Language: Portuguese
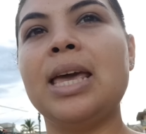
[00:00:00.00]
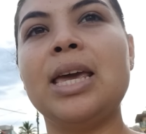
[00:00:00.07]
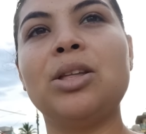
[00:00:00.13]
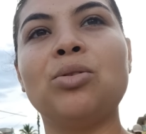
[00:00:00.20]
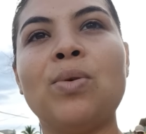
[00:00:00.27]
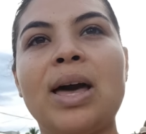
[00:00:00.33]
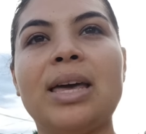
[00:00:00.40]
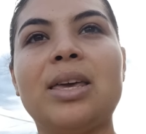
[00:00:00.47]
E
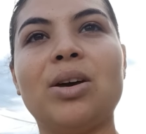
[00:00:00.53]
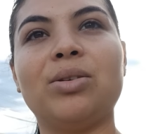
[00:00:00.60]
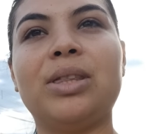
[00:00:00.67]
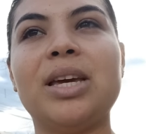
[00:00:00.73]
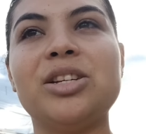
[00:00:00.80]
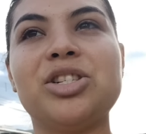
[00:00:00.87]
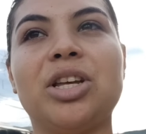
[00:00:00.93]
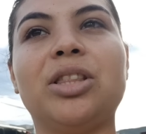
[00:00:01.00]
não é que eu
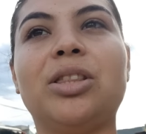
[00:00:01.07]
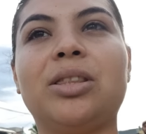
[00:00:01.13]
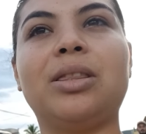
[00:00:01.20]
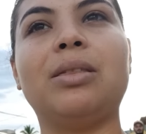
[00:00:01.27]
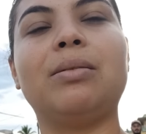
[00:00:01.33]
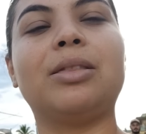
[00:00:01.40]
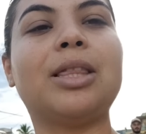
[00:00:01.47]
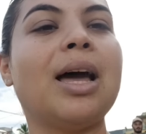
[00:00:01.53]
esteja
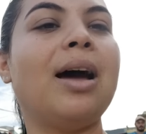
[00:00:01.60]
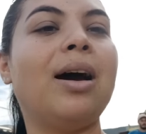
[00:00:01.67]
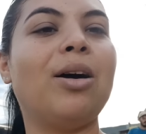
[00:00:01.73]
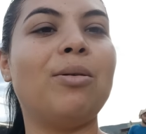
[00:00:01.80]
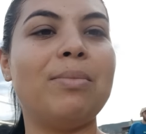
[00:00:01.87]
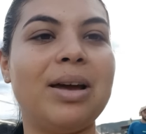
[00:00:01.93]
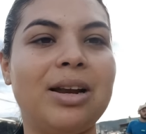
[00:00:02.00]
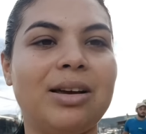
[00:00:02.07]

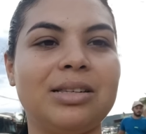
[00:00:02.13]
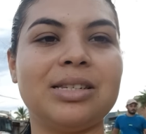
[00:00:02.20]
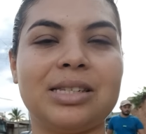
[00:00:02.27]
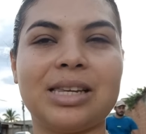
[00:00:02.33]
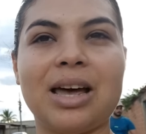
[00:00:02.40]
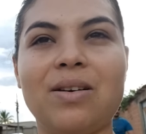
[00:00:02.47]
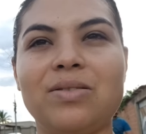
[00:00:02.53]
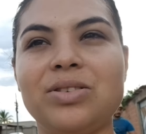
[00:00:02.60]
tão melhor de
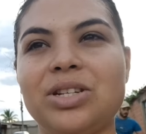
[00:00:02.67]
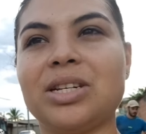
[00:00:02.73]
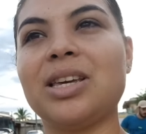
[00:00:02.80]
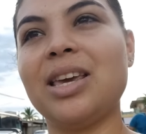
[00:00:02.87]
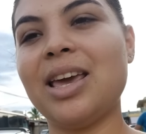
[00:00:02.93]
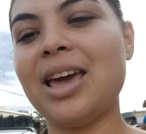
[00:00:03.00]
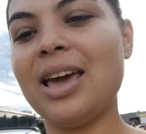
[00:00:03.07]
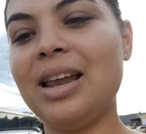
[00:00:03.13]
saúde
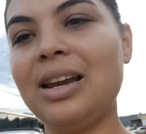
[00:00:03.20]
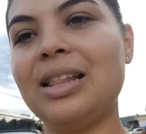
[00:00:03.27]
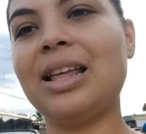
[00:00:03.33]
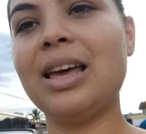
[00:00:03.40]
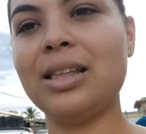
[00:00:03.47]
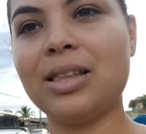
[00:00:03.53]
que ele, né?